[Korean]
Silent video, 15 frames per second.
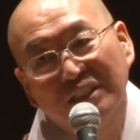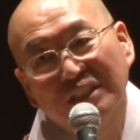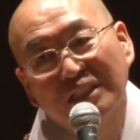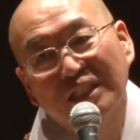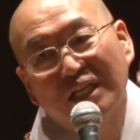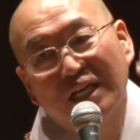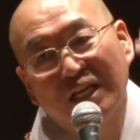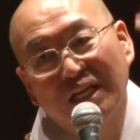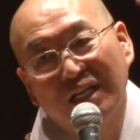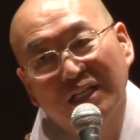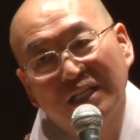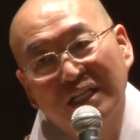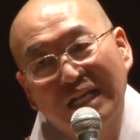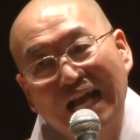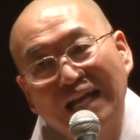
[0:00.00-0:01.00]
그러니까
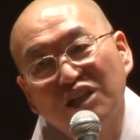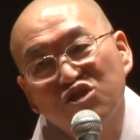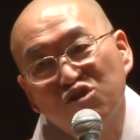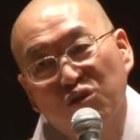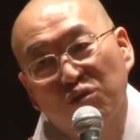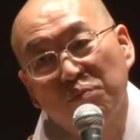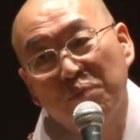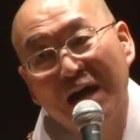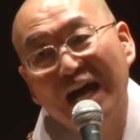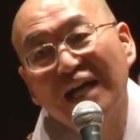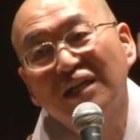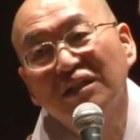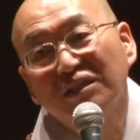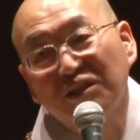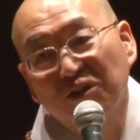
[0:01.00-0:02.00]
락이 조금
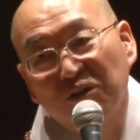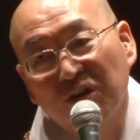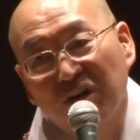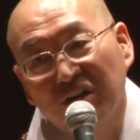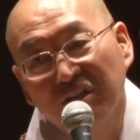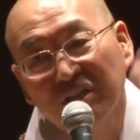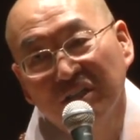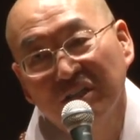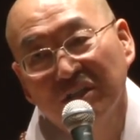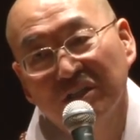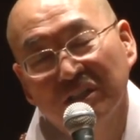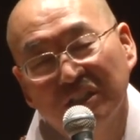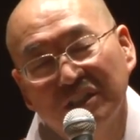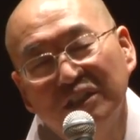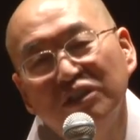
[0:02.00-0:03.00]
많은 거고
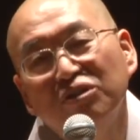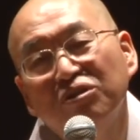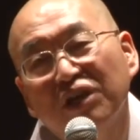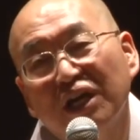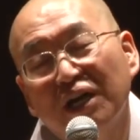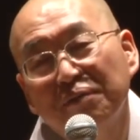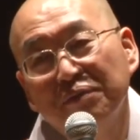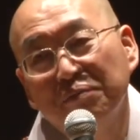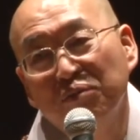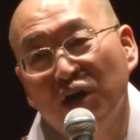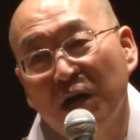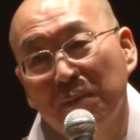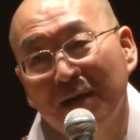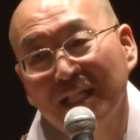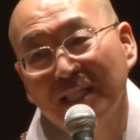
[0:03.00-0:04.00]
지옥에 가면
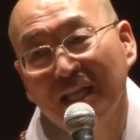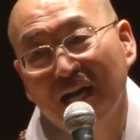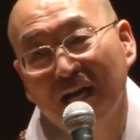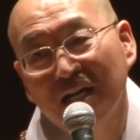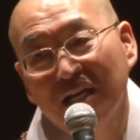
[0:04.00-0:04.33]
뭐가 많다?